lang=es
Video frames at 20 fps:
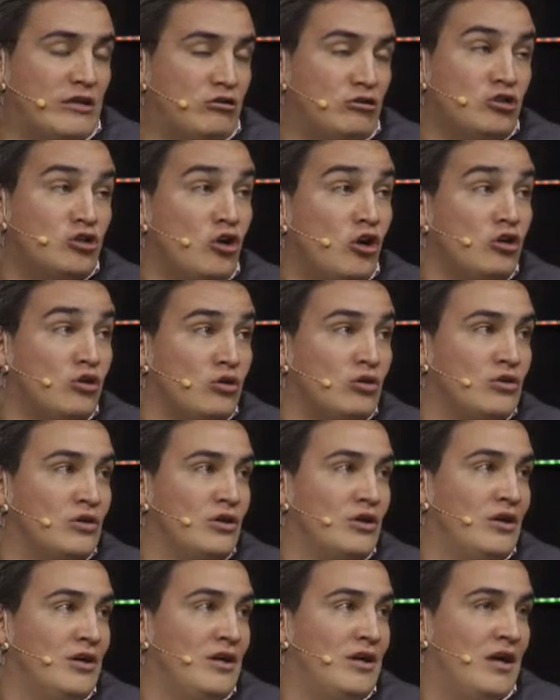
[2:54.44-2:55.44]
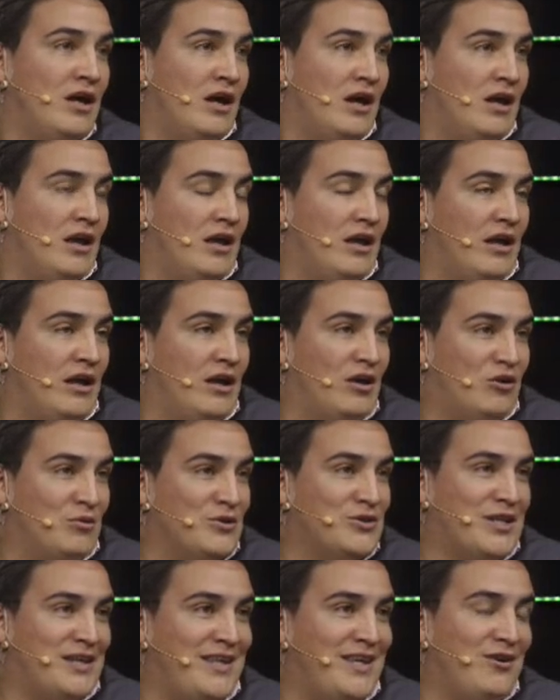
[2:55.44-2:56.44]
roto. Eh, como
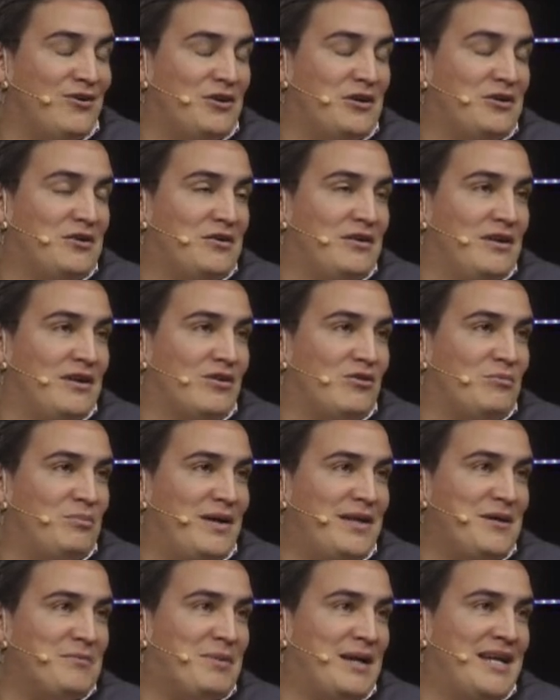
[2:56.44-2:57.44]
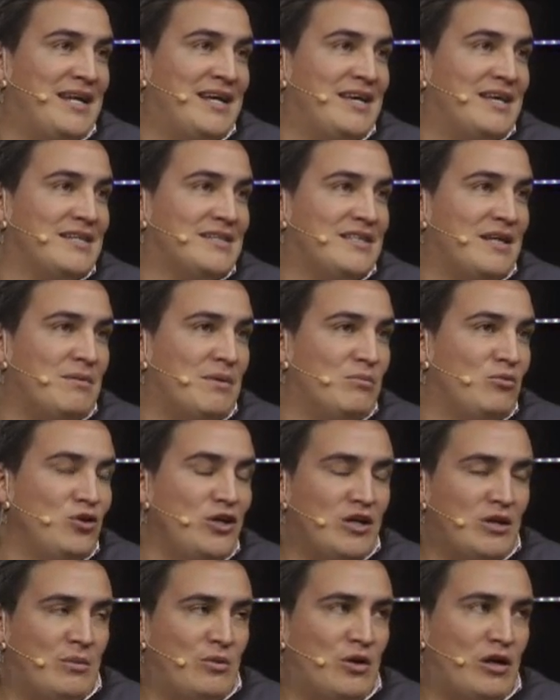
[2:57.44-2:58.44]
te digo, el, compadre Palenque estaba muy
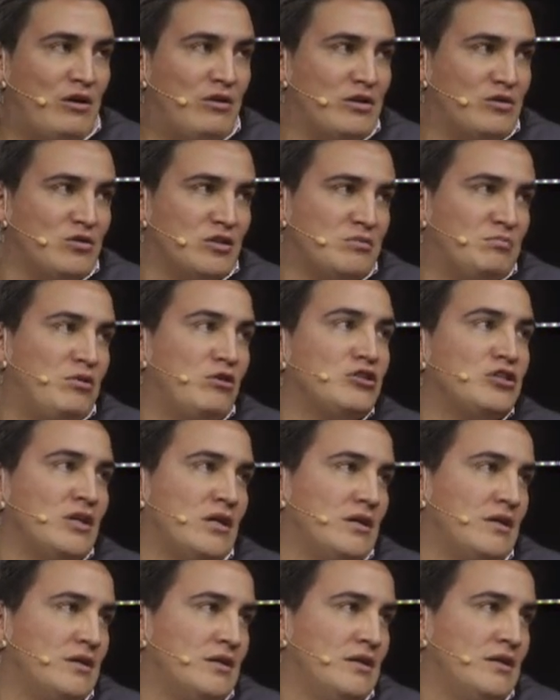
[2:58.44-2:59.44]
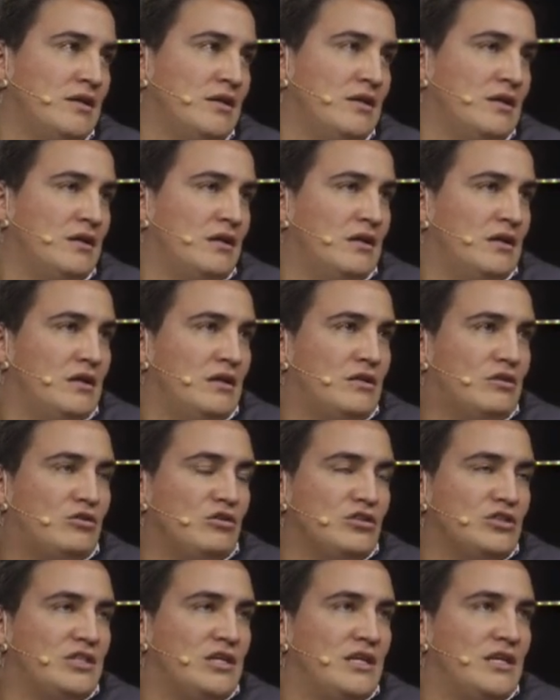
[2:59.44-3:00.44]
enamorado de su esposa.
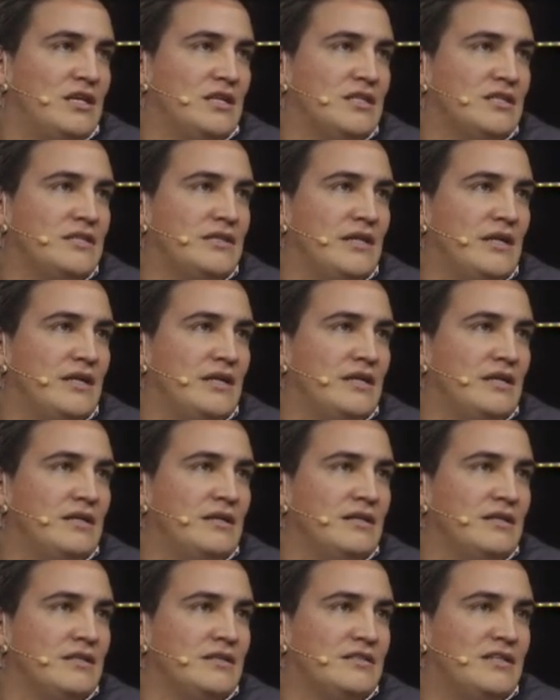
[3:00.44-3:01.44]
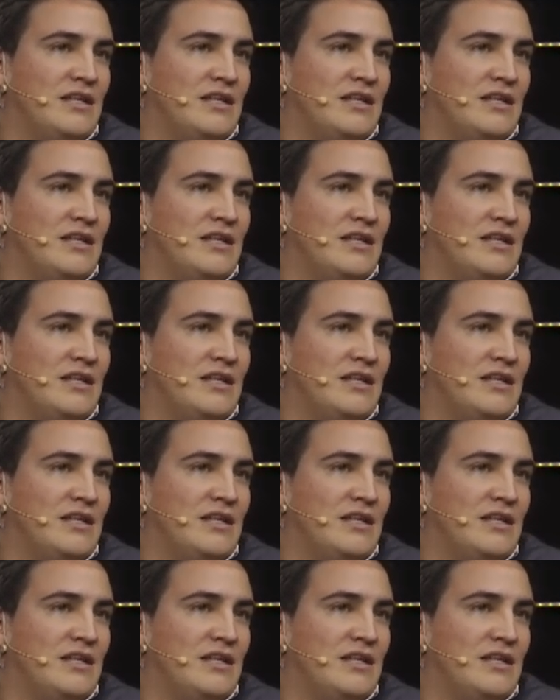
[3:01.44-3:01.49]
Entonces, eh, se le